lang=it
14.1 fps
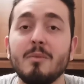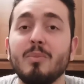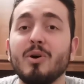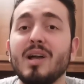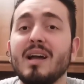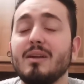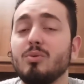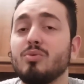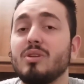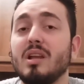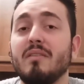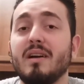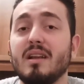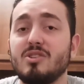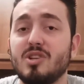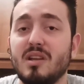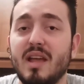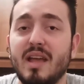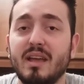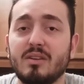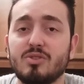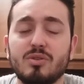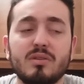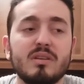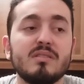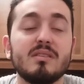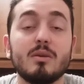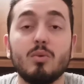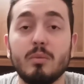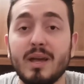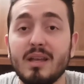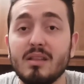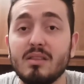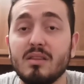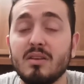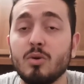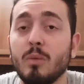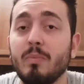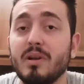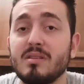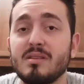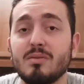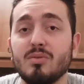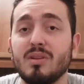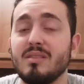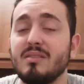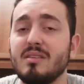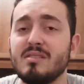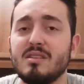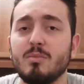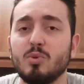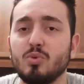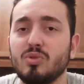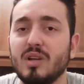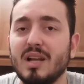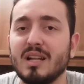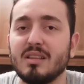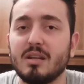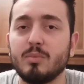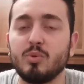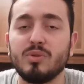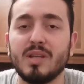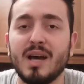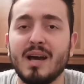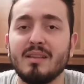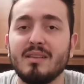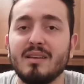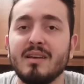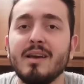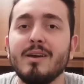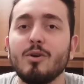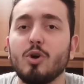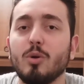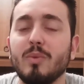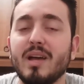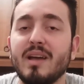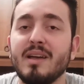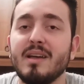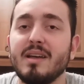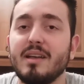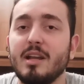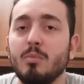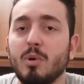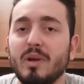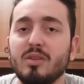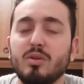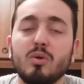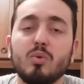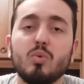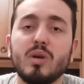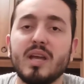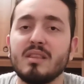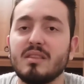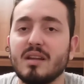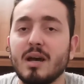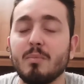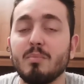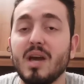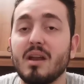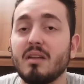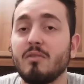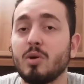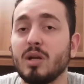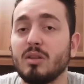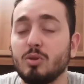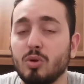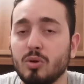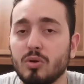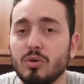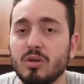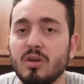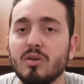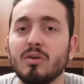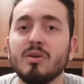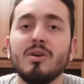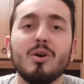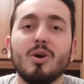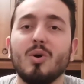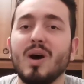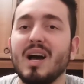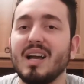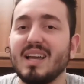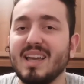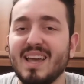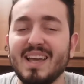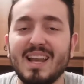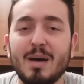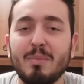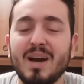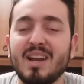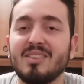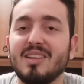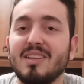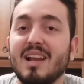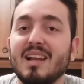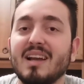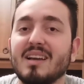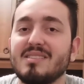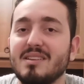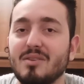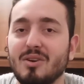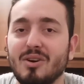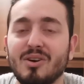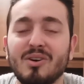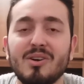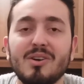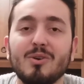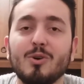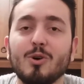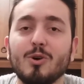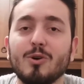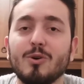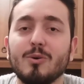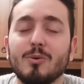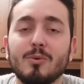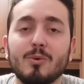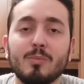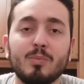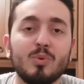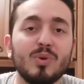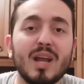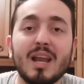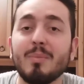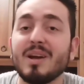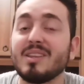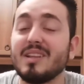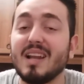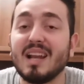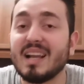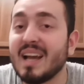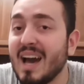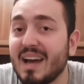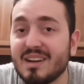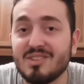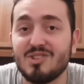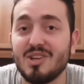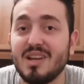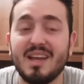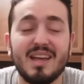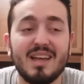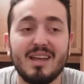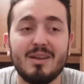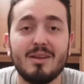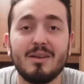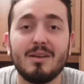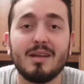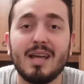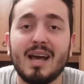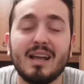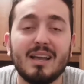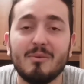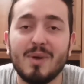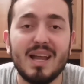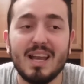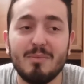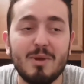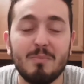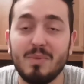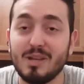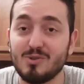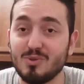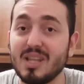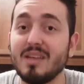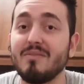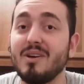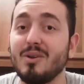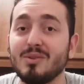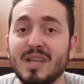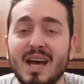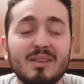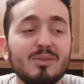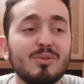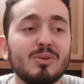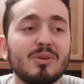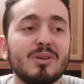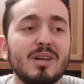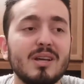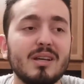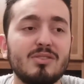Poi anche tutte le varie scene action, gli inseguimenti, ho apprezzato tantissimo tutte le altre puntate, come il momento in cui entrambi arrivano a Tokyo, o anche la parte nel casino, oppure la parte nel carcere anche quella mi è piaciuta davvero tanto.